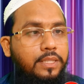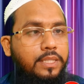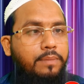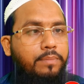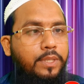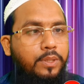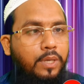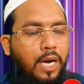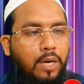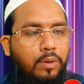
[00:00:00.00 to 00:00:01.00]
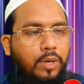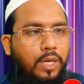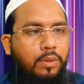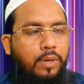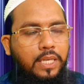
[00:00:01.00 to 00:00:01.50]
যে বীর্য গাঢ়
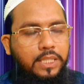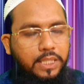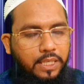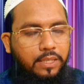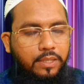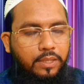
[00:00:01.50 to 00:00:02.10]
করার দরকার সেটা